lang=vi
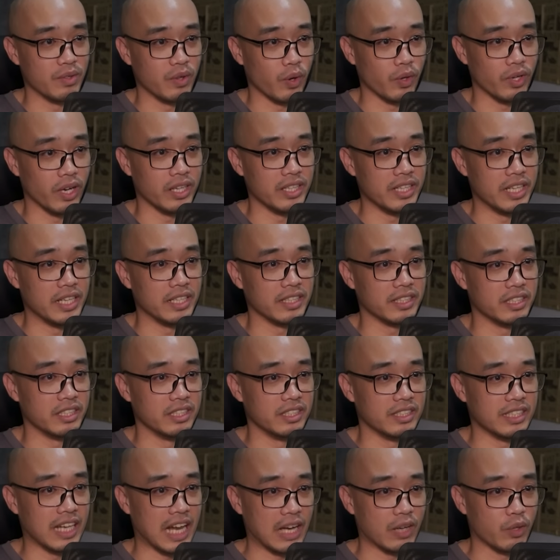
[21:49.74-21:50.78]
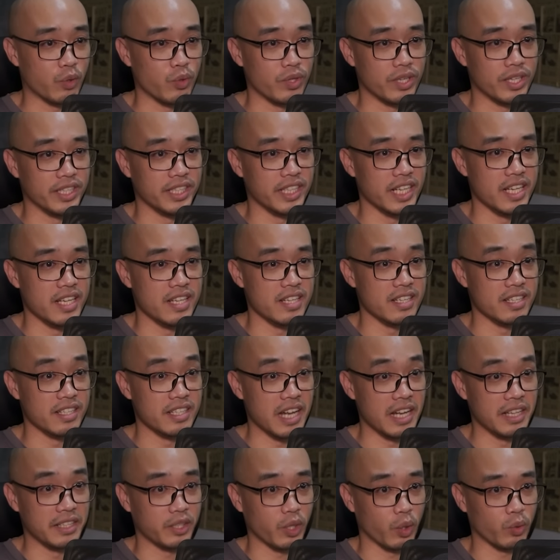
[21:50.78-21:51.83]
Đệ sư huynh nè, hôm nay tình hình
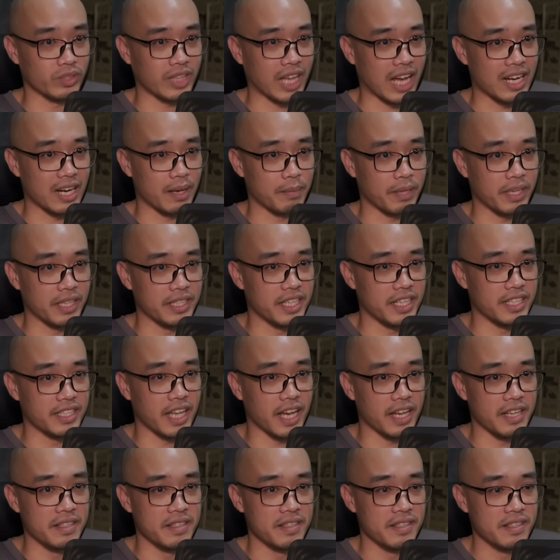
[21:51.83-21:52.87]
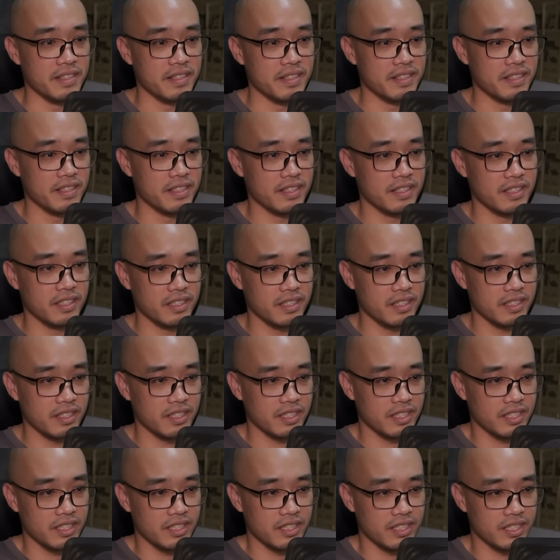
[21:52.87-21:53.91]
trong giáo như thế nào rồi? Liễu
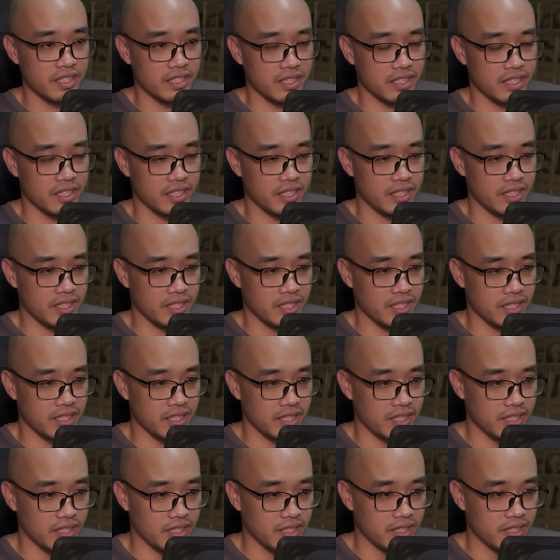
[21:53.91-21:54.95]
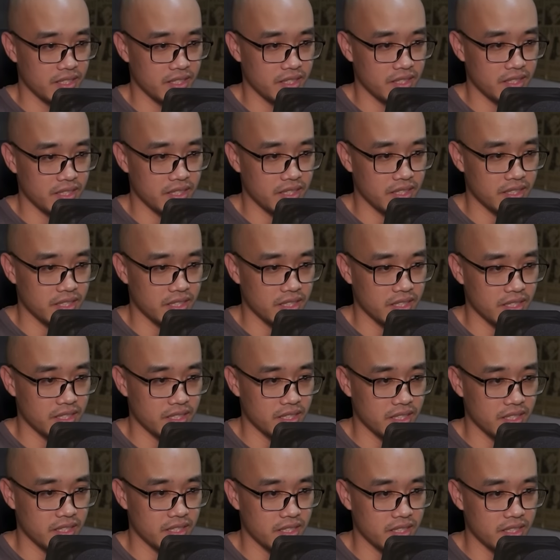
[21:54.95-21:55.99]
Ngạn vừa ngồi xuống, lập tức mở miệng nói.
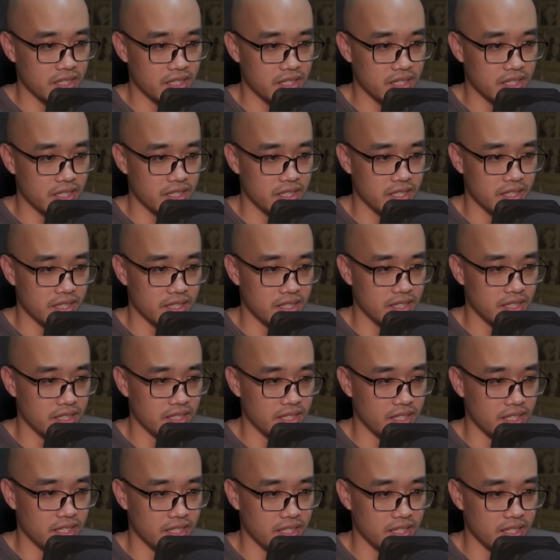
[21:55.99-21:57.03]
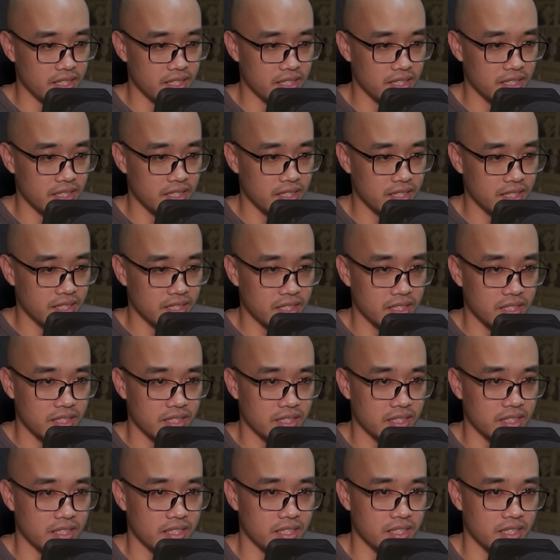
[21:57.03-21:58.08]
Còn thế nào nữa,
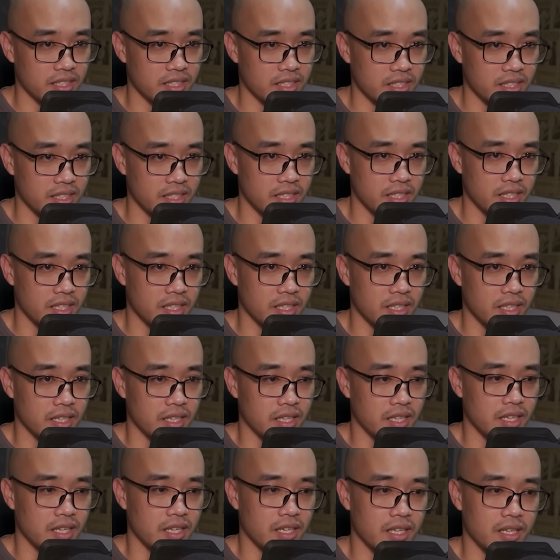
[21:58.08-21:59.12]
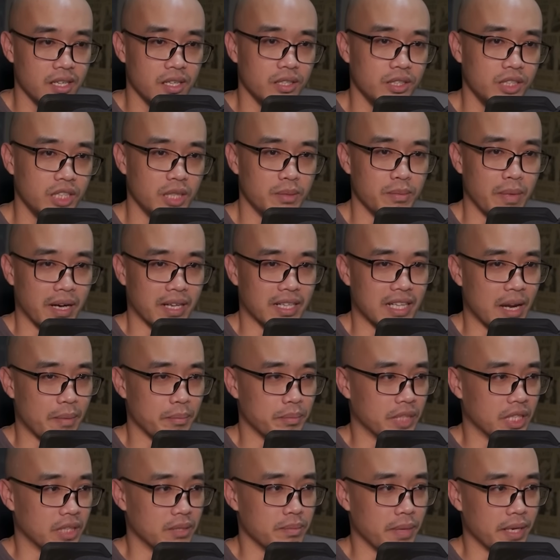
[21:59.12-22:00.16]
ngươi cũng thấy rồi đó, vẫn như cũ. Từ
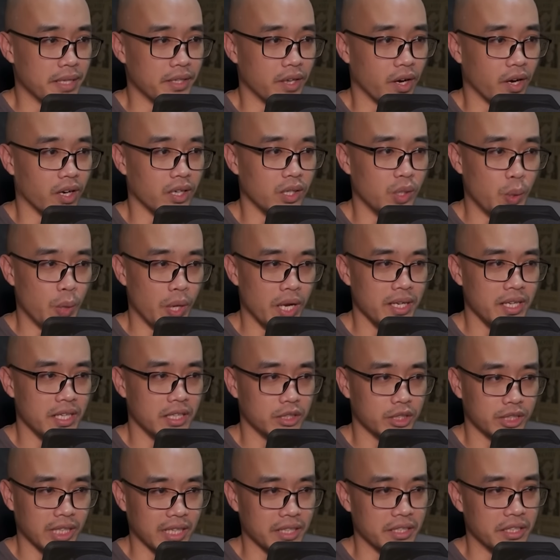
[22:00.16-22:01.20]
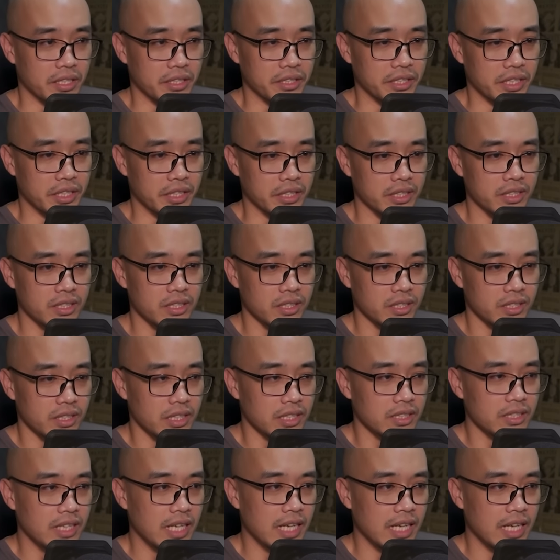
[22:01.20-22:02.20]
khi Đông Phương giáo chủ dẫn lạc, trong giáo vẫn luôn